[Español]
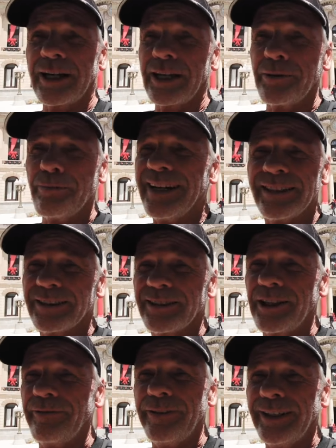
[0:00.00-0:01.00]
la que más
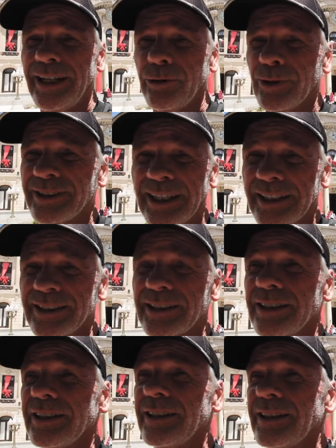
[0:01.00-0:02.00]
define
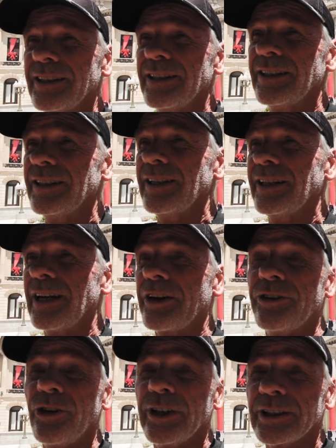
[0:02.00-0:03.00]
nuestras eh,
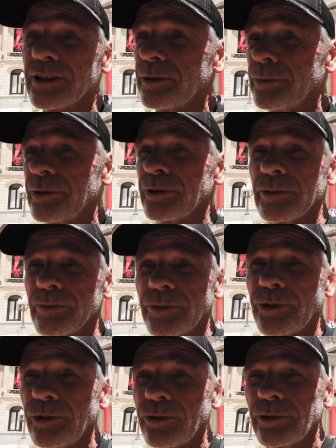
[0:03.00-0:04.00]
acciones como
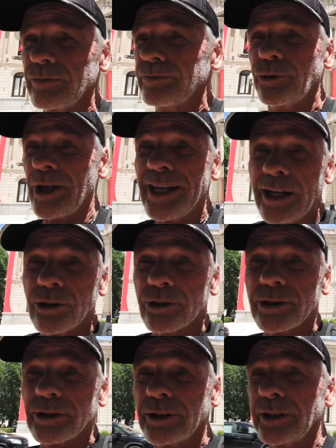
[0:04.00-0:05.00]

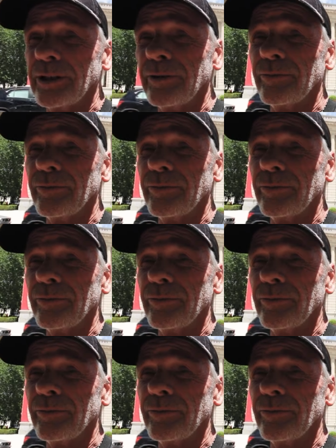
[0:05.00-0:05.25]
ciudadanos. Eh,